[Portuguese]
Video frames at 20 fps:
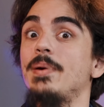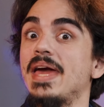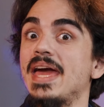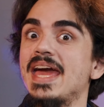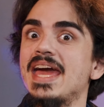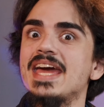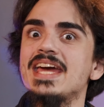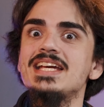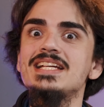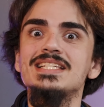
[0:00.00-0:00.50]

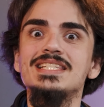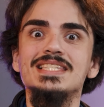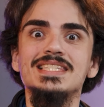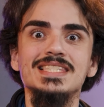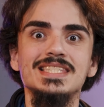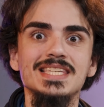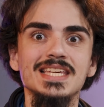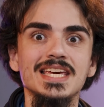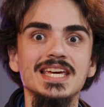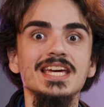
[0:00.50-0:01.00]

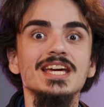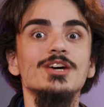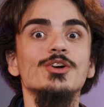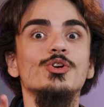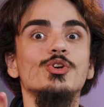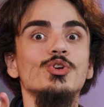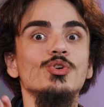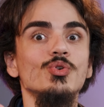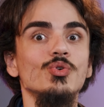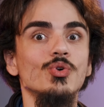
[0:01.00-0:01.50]
Pense
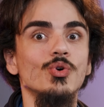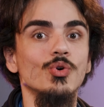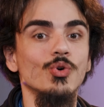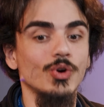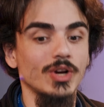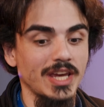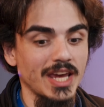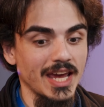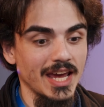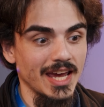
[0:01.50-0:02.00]

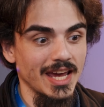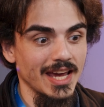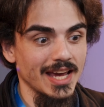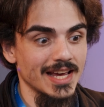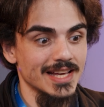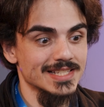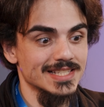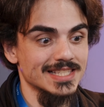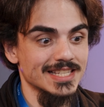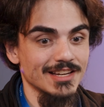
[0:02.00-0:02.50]
no
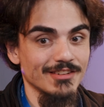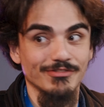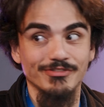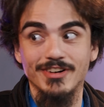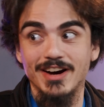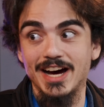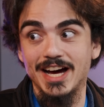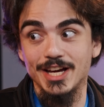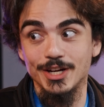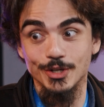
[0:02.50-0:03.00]
que você
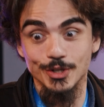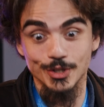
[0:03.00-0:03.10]
vai